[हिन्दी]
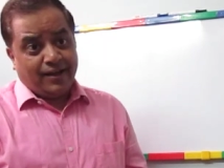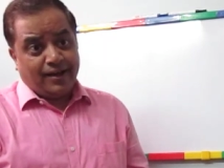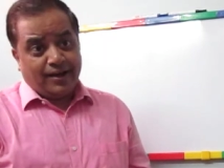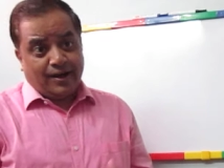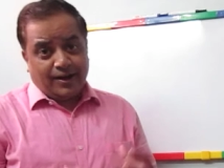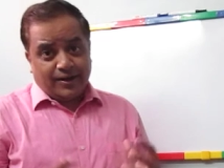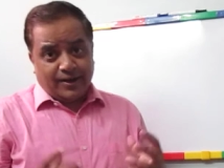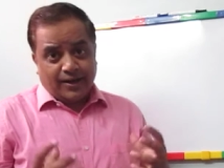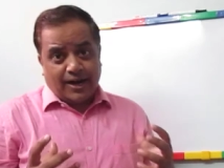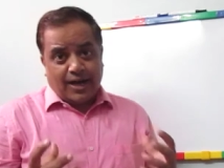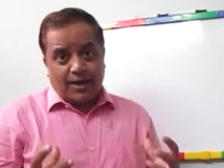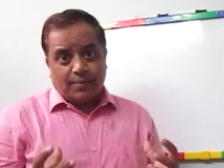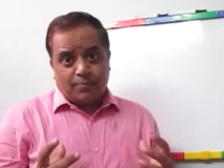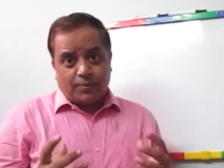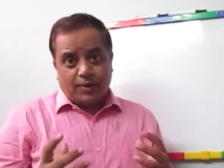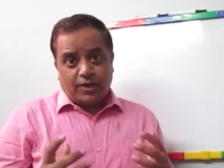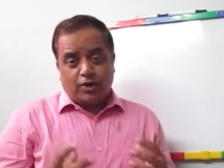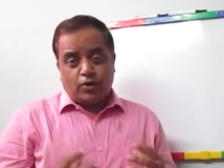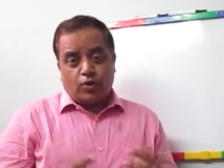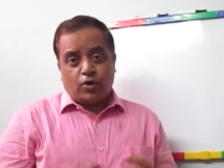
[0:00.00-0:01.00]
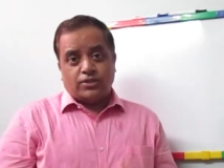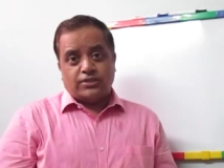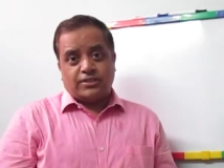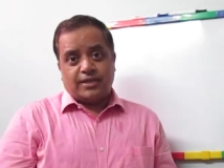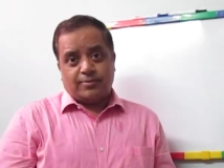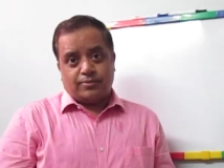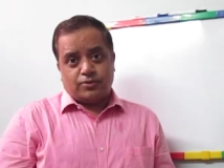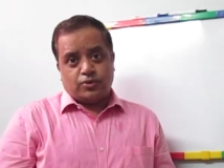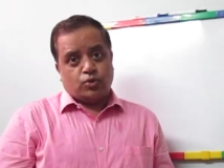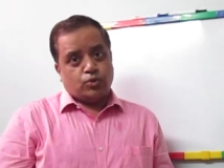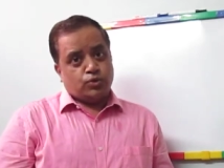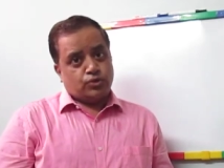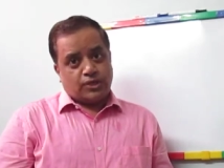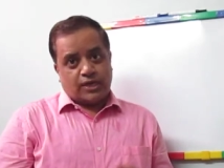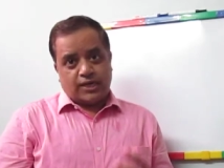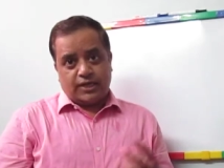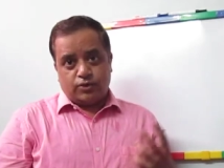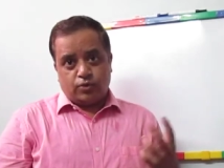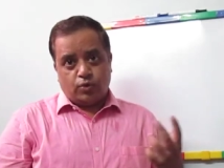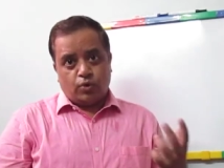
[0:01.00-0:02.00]
अगर आप इन कॉन्सेप्ट्स को
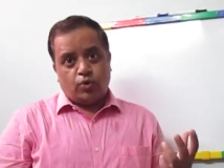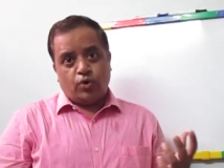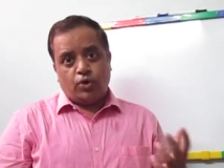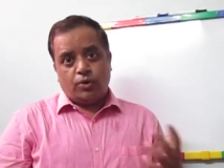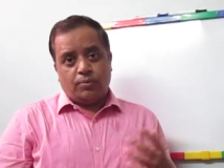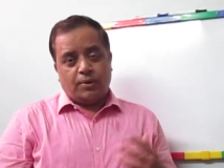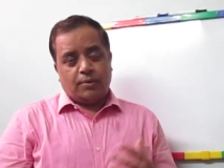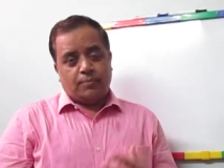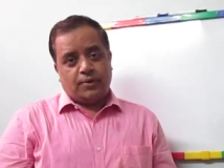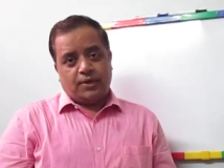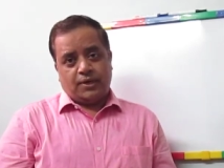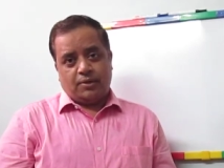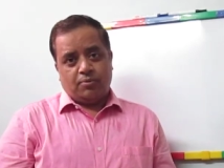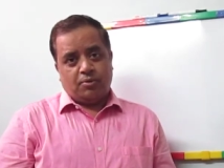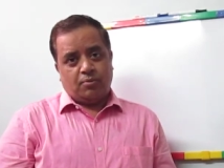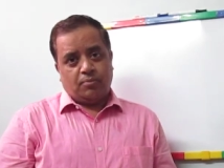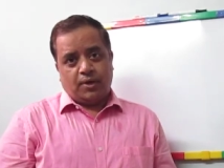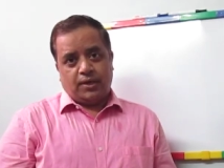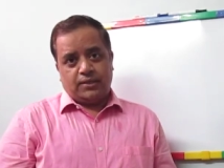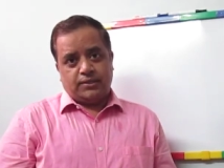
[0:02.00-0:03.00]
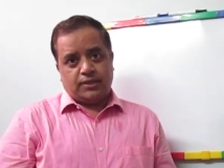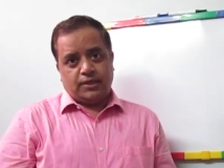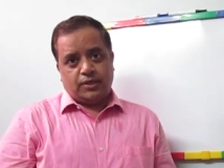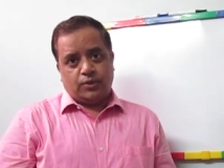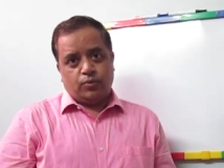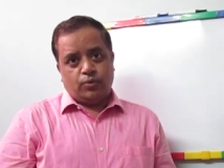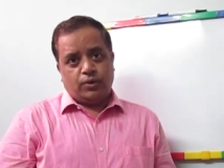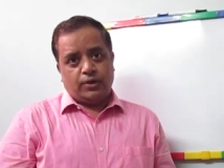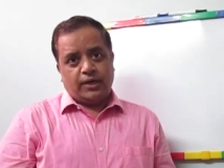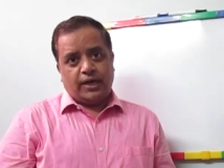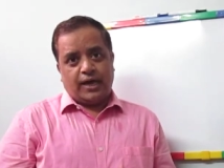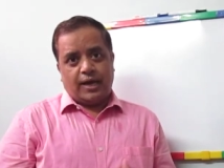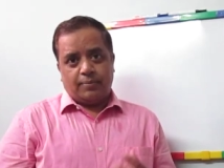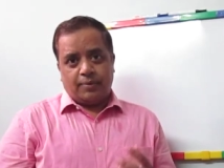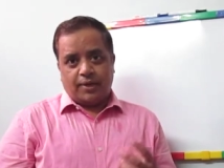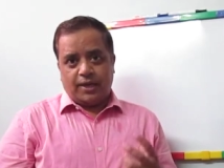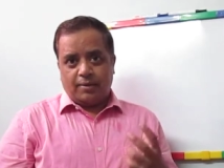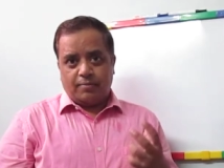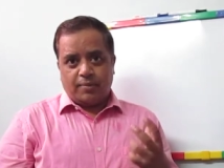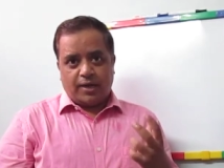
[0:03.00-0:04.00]
चाहे दोनों ही पेपर की मैं बात करूं अगर आप
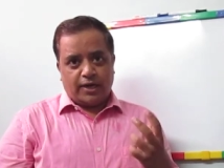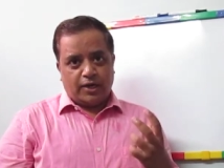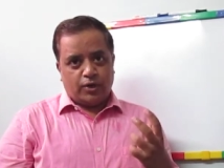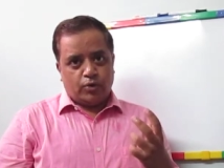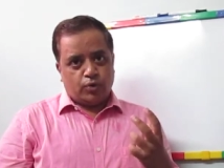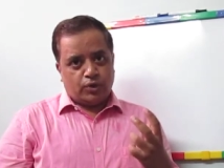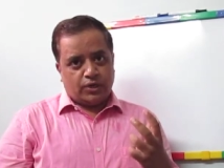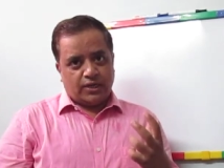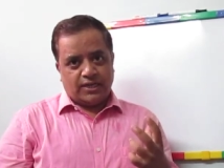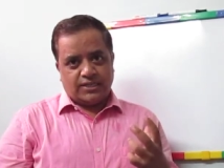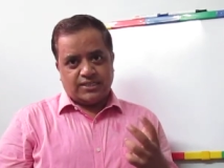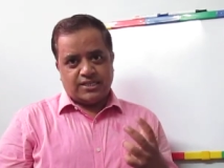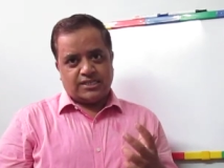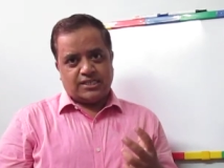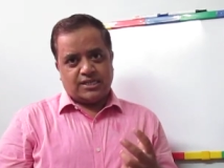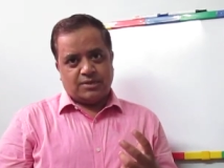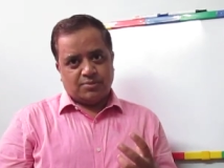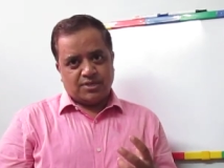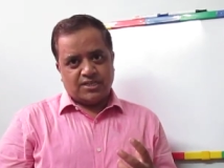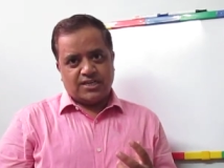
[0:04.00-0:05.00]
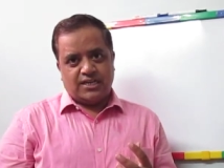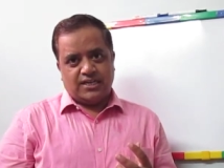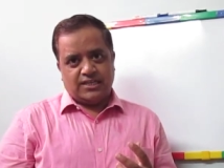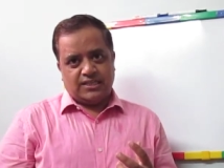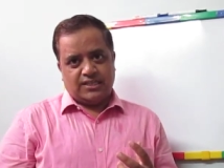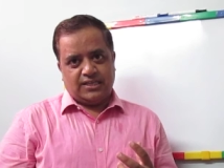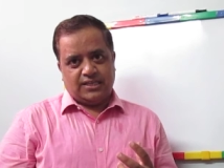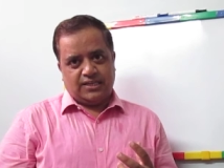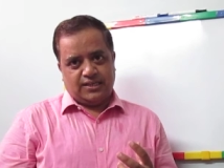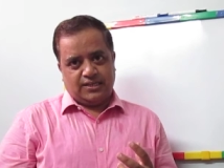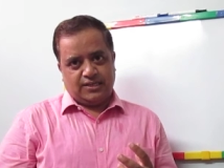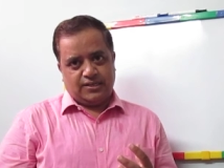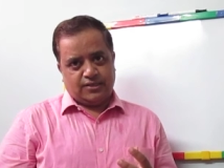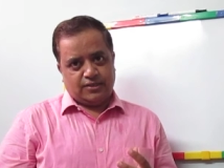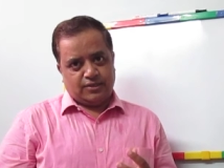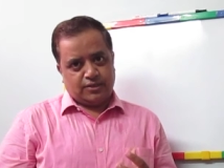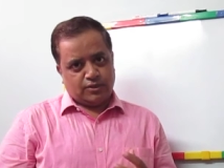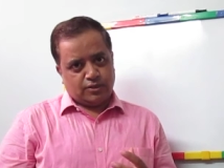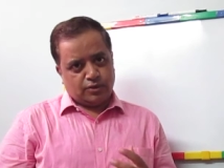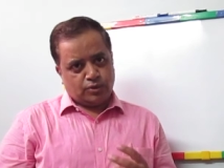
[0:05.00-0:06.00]
एक बार इनको ठीक से समझ लेते हैं
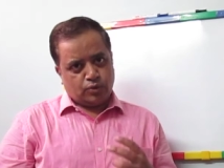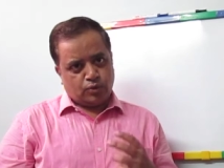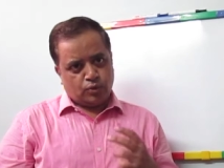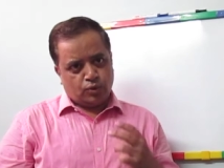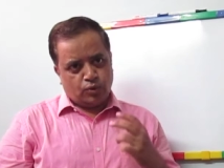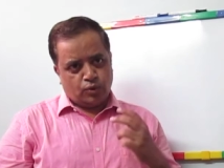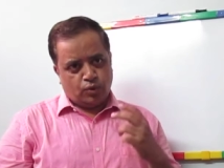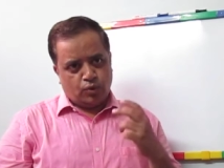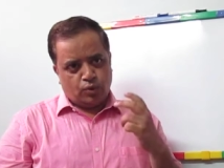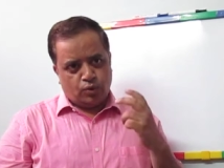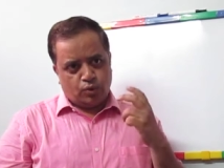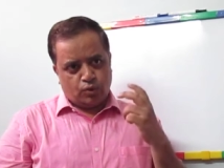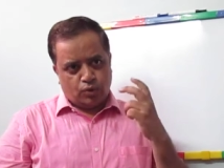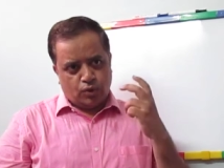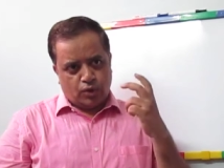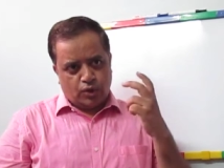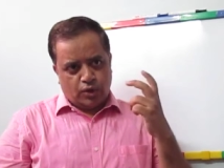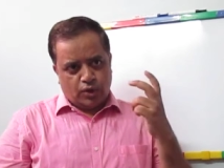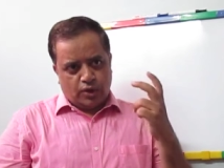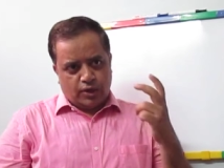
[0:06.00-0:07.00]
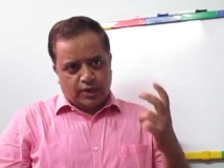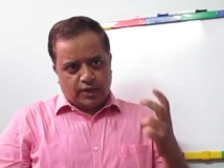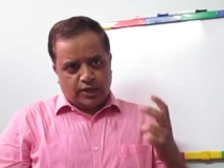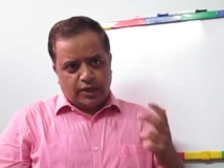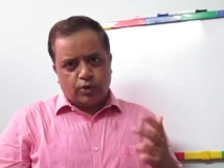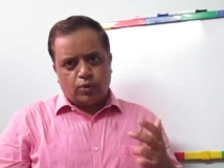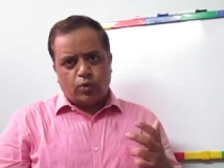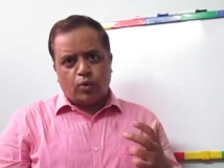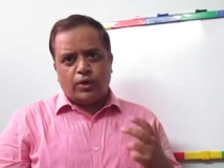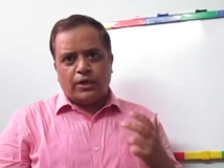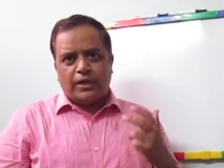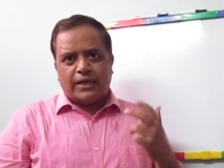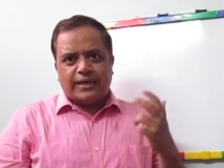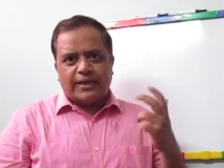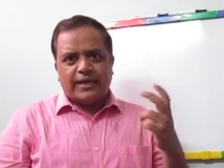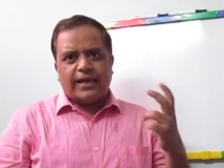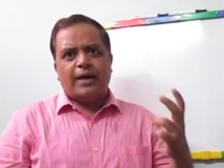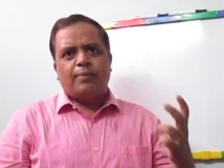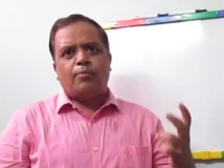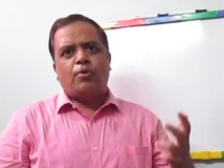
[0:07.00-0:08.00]
तो इनको
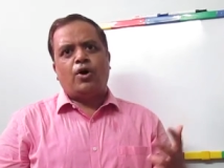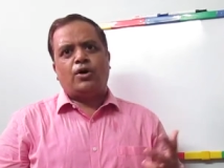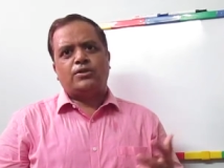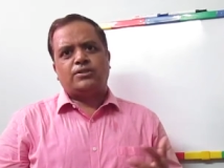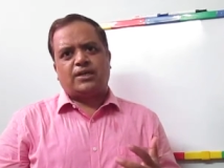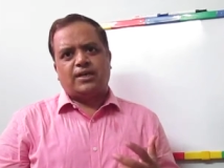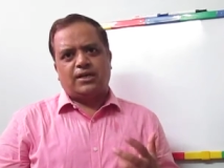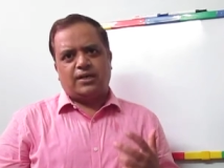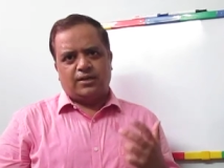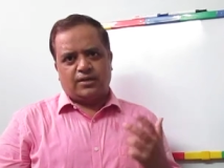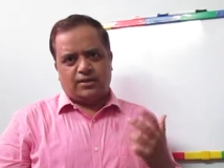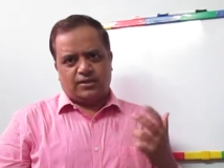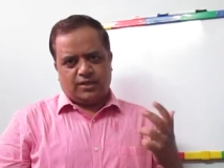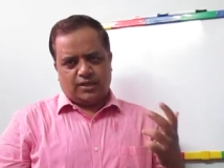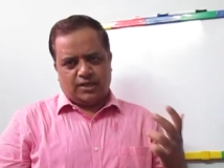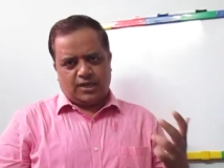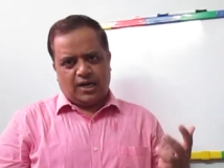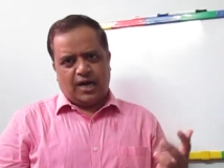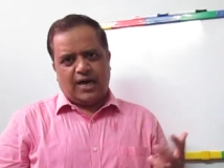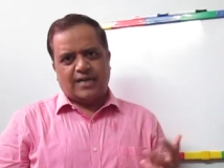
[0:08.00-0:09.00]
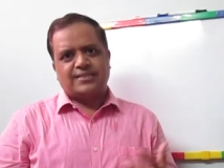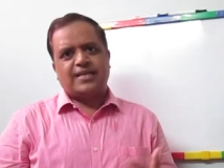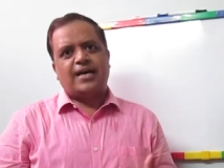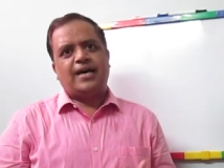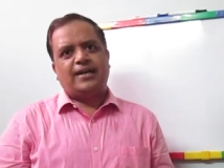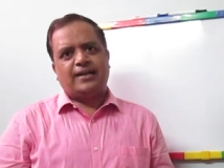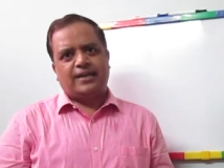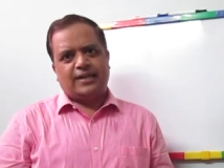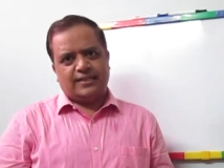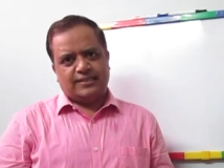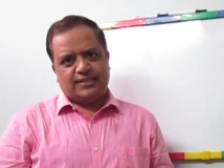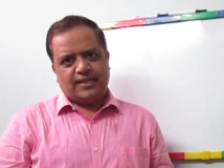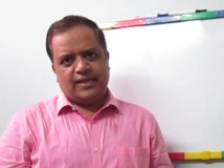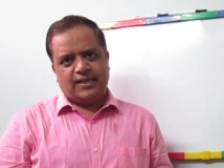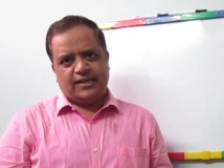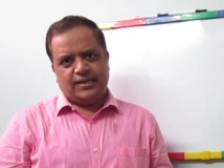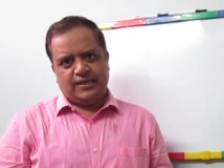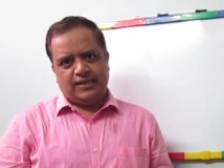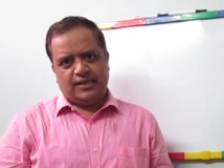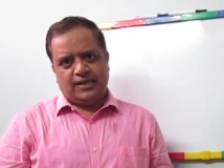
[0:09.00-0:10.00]
लिखना बहुत आसान रहता
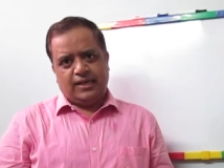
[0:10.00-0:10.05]
है